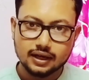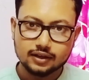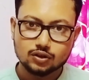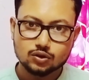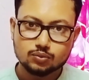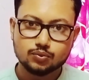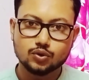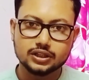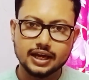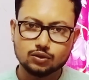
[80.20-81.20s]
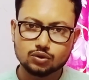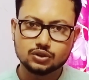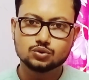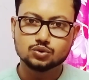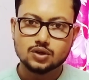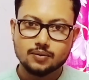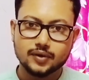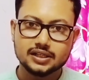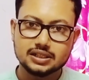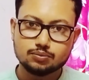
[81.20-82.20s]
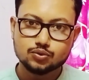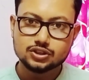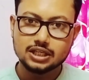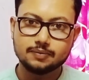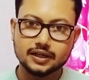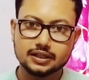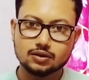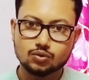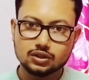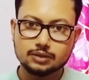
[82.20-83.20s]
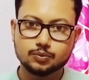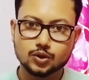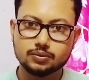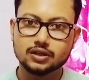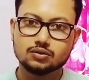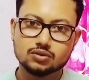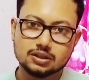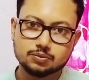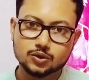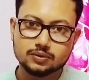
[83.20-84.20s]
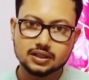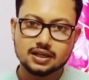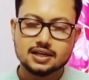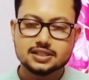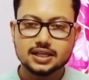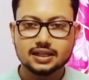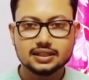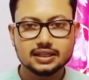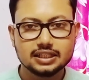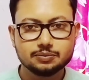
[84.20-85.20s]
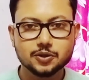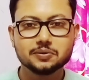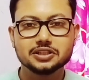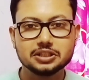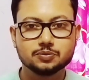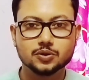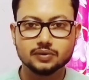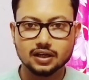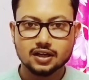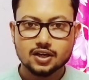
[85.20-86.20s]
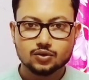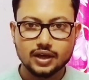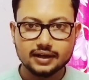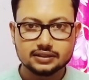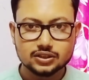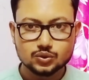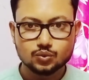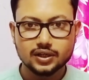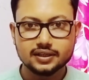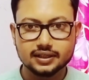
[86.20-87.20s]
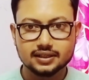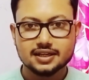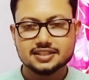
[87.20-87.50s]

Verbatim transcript: এত এত বই এত কিছু মানে সে বুঝতেই পারে না কোনটা পড়বে কোনটা পড়বে না সেখান থেকে কি পড়বে কি পড়বে না তো একটি স্টুডেন্টের